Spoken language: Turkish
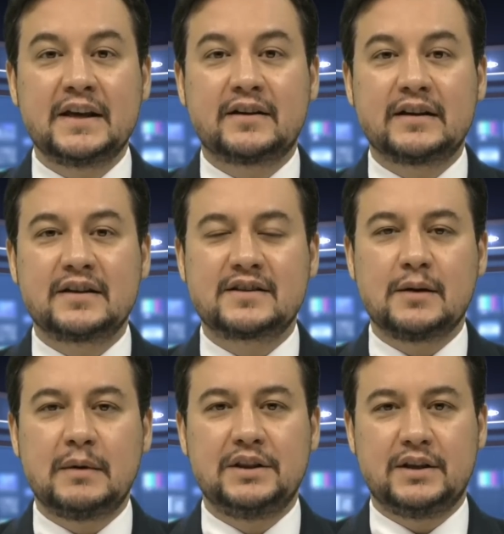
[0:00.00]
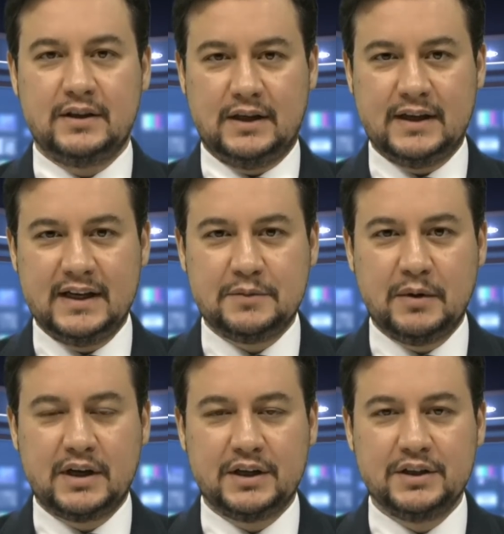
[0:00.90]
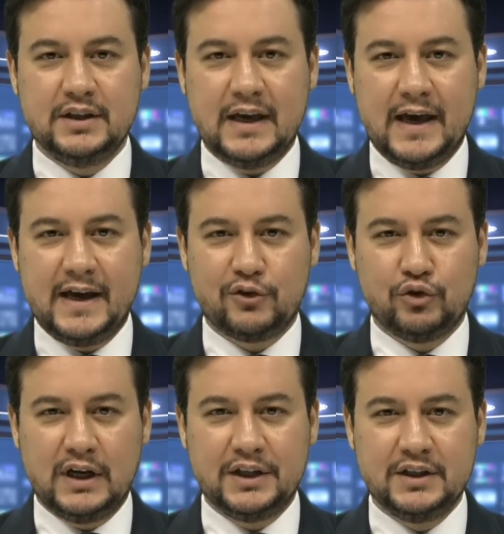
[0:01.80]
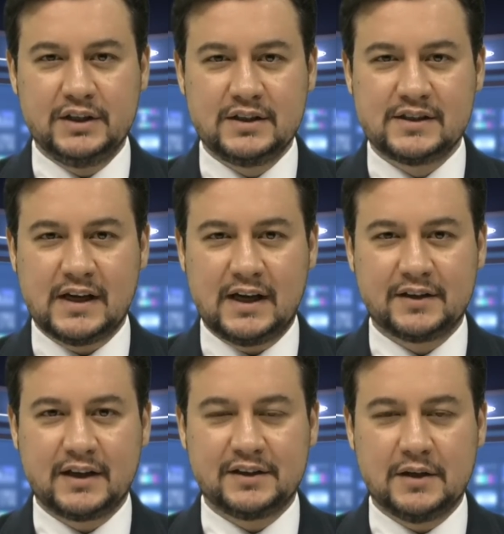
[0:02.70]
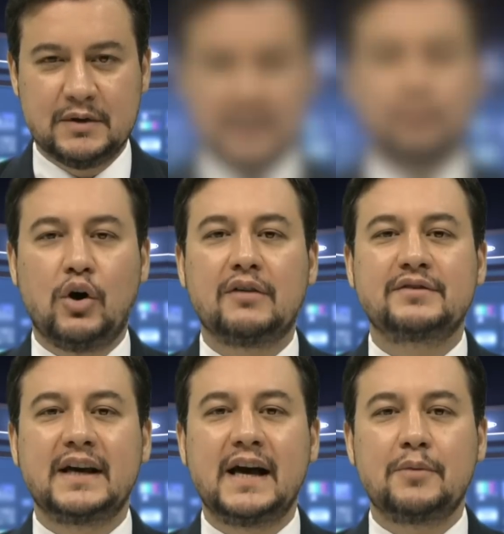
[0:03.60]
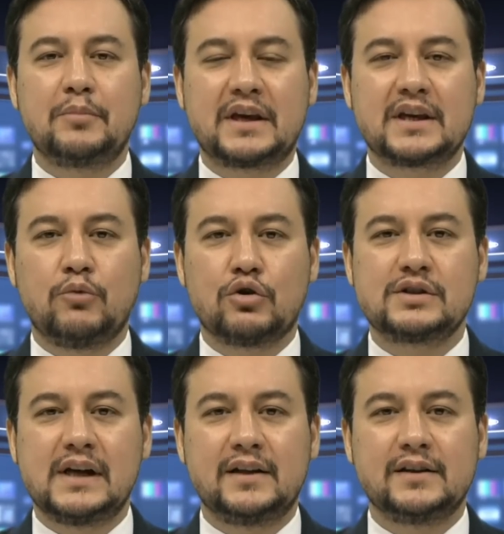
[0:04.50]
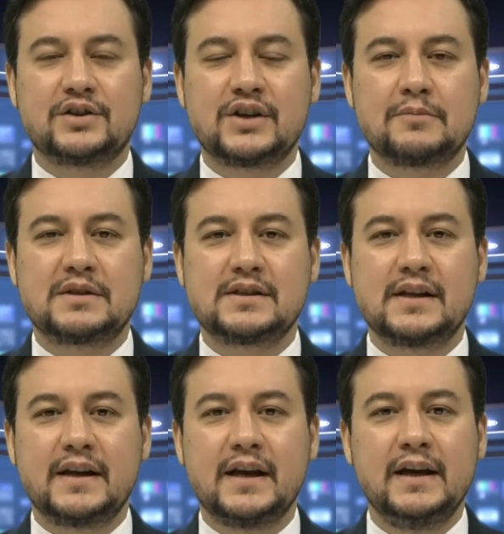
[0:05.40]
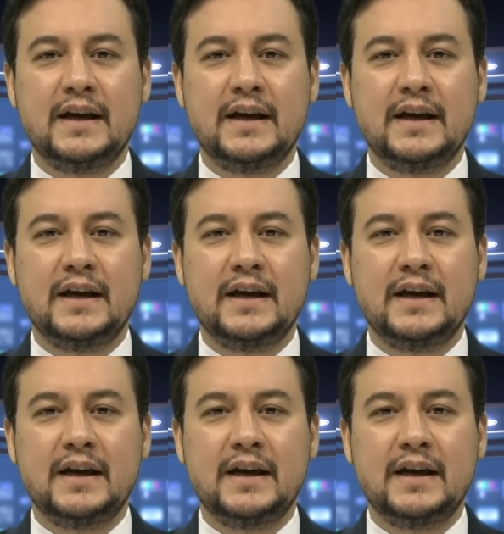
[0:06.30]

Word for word: Kritik zamanların Adalet Bakanı Erdoğan'ın sadık adamı. Bu hafta Bekir Bozdağ anlatacağım sizlere.